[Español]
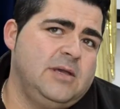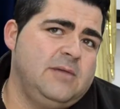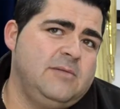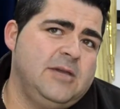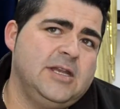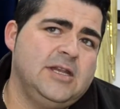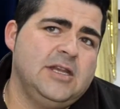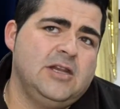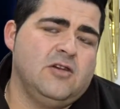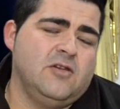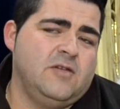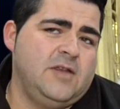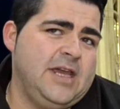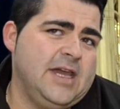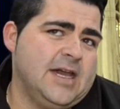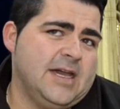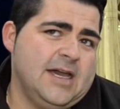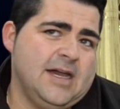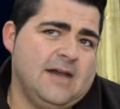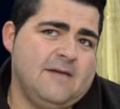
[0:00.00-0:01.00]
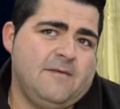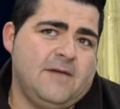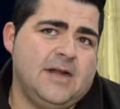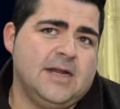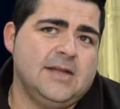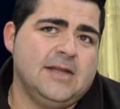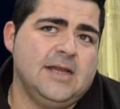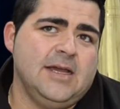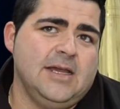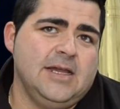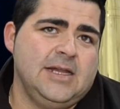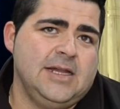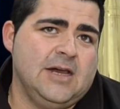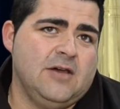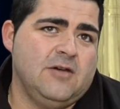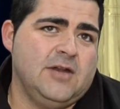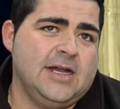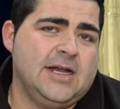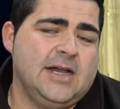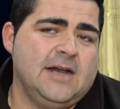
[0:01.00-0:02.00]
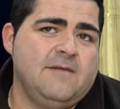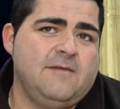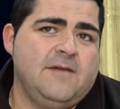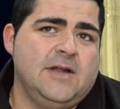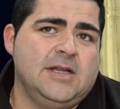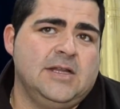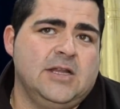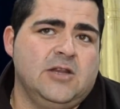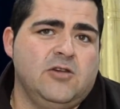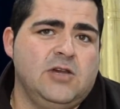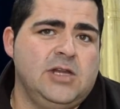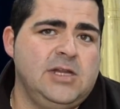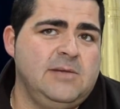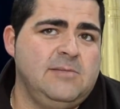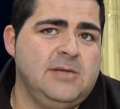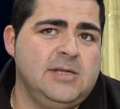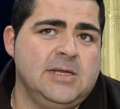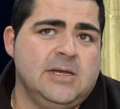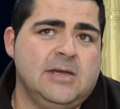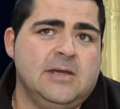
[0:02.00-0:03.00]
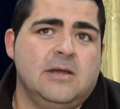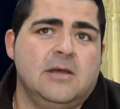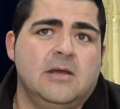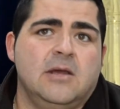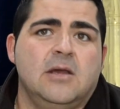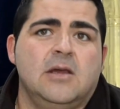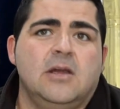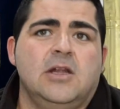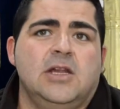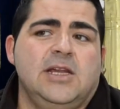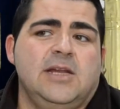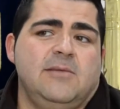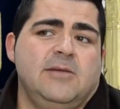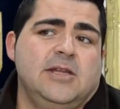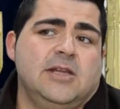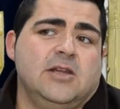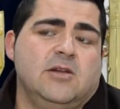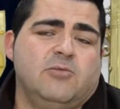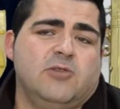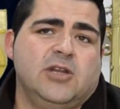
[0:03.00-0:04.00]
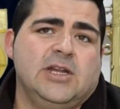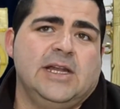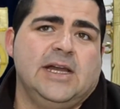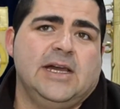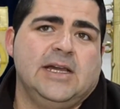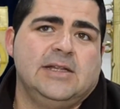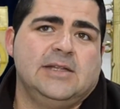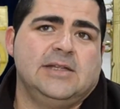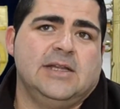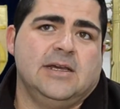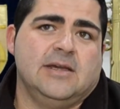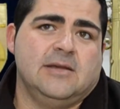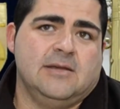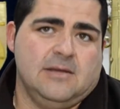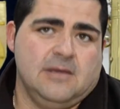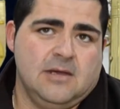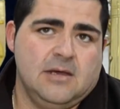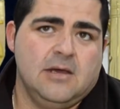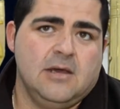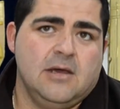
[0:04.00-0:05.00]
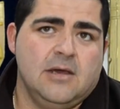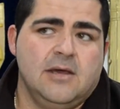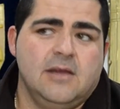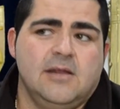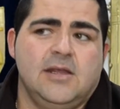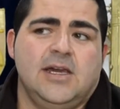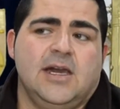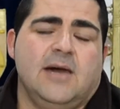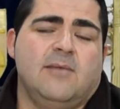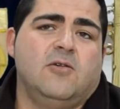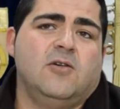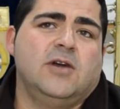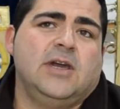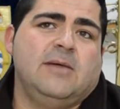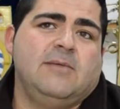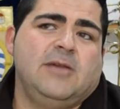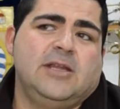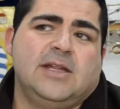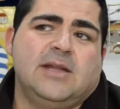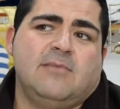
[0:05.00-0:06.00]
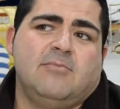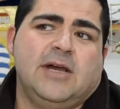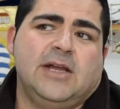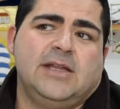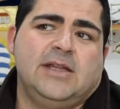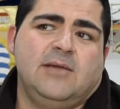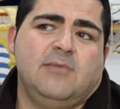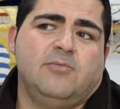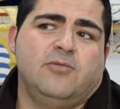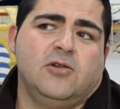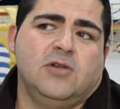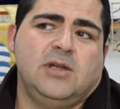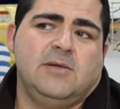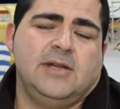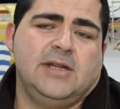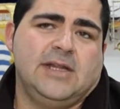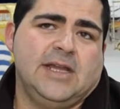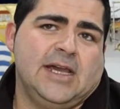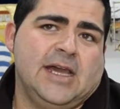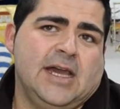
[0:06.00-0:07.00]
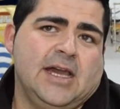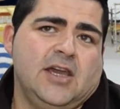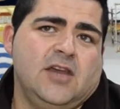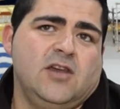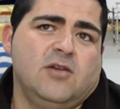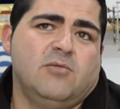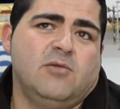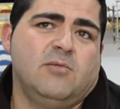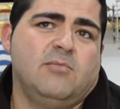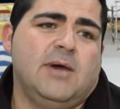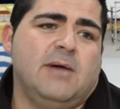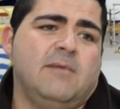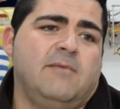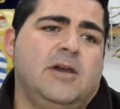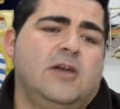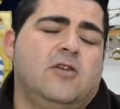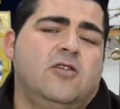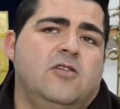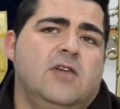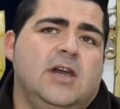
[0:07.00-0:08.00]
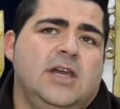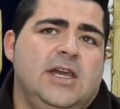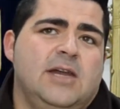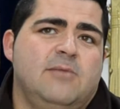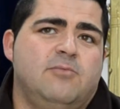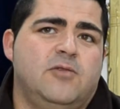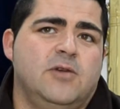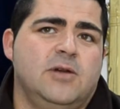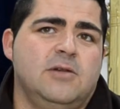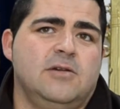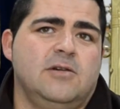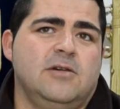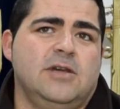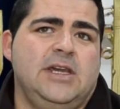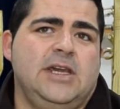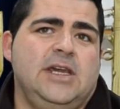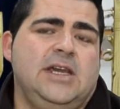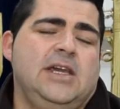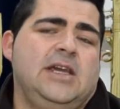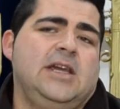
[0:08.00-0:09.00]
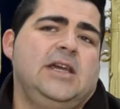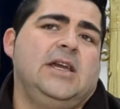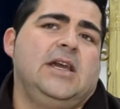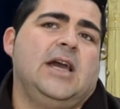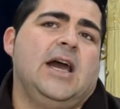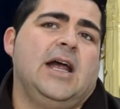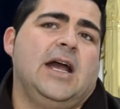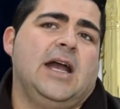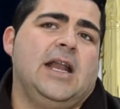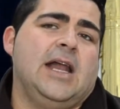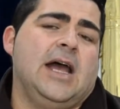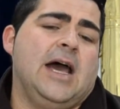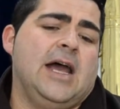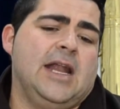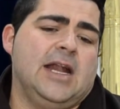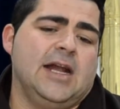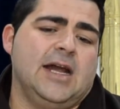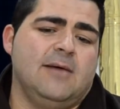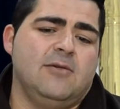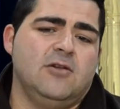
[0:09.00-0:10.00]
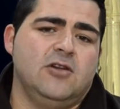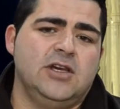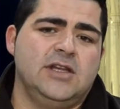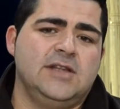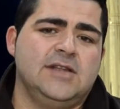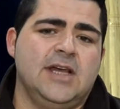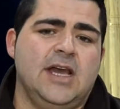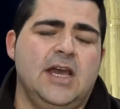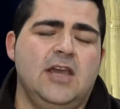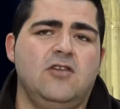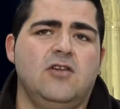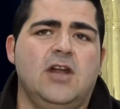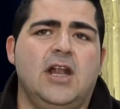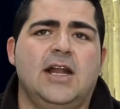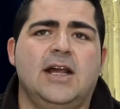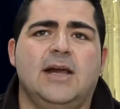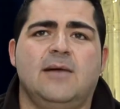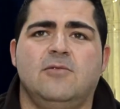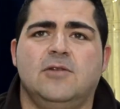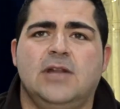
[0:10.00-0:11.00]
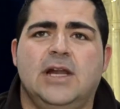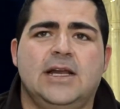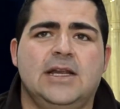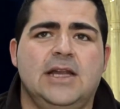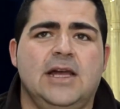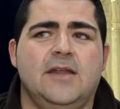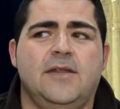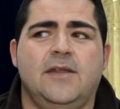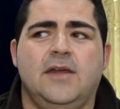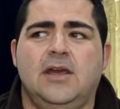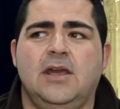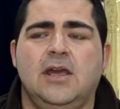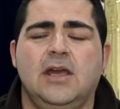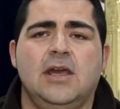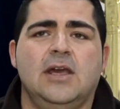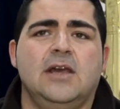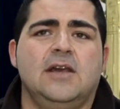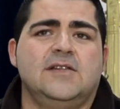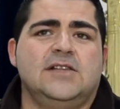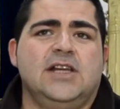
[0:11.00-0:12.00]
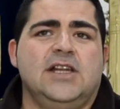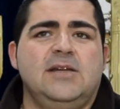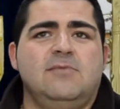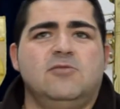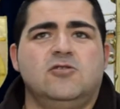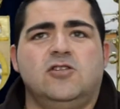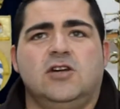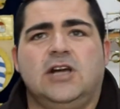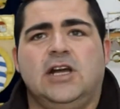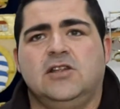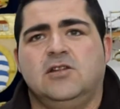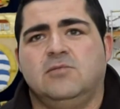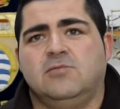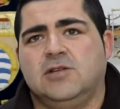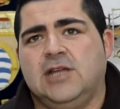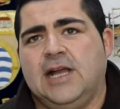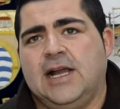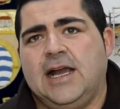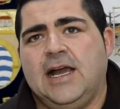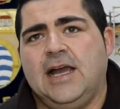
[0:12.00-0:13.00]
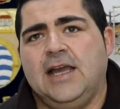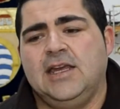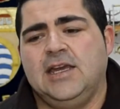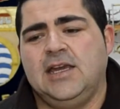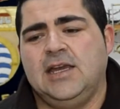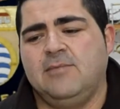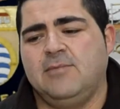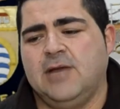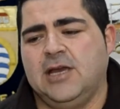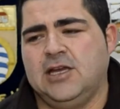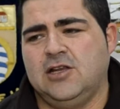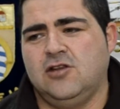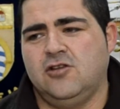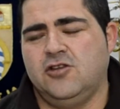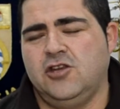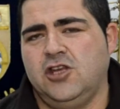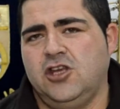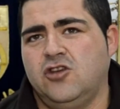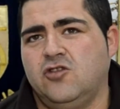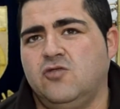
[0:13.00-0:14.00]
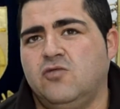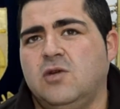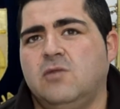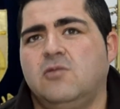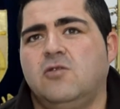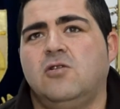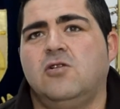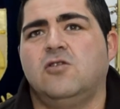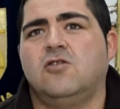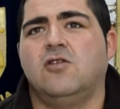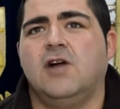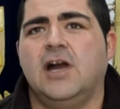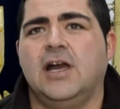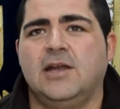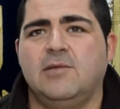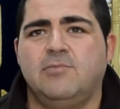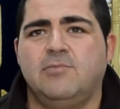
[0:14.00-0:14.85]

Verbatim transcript: y viernes, los días que haga falta y las horas que haga falta, no hay límite. Límite lo pone la gente. Digamos que mientras más tiempo libre tengan ellos, pues más vengo yo aquí al pueblo y alargamos los ensayos, alargamos las clases, salimos tocando por la calle para que los niños nuevos cojan el